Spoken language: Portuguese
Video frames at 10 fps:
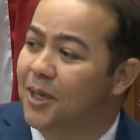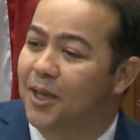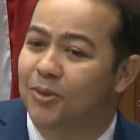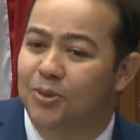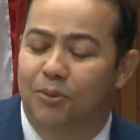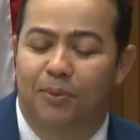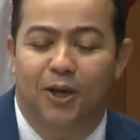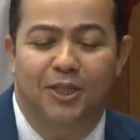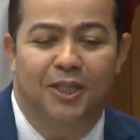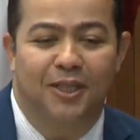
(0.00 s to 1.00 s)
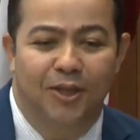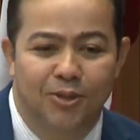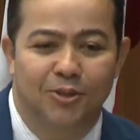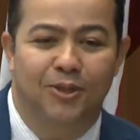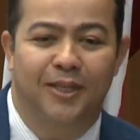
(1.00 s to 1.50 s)
é um suporte que
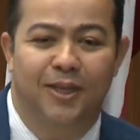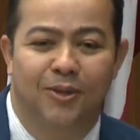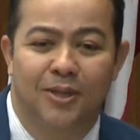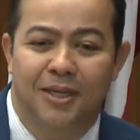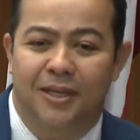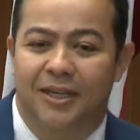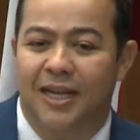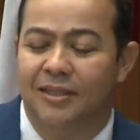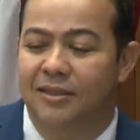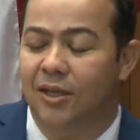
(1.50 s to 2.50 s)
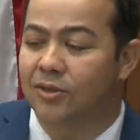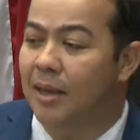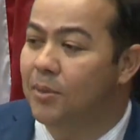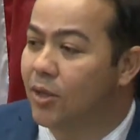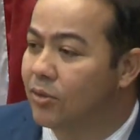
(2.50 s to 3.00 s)
Deus nos deu, graças aos
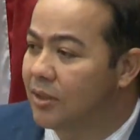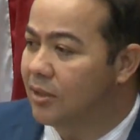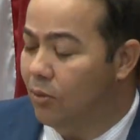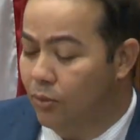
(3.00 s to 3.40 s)
amigos, e são